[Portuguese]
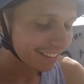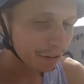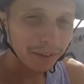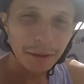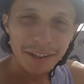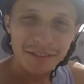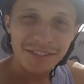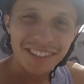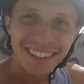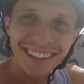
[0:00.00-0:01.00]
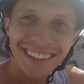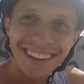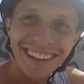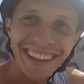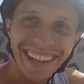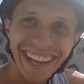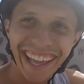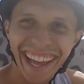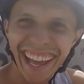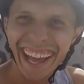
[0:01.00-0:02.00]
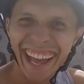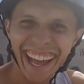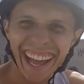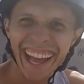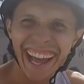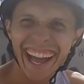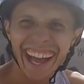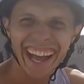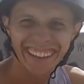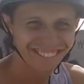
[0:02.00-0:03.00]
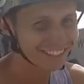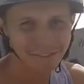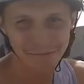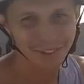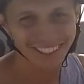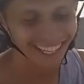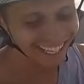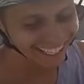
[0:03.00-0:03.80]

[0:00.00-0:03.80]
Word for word: Vamos mandar mais um? Vamos, você é louco. Vamos, pô, não dá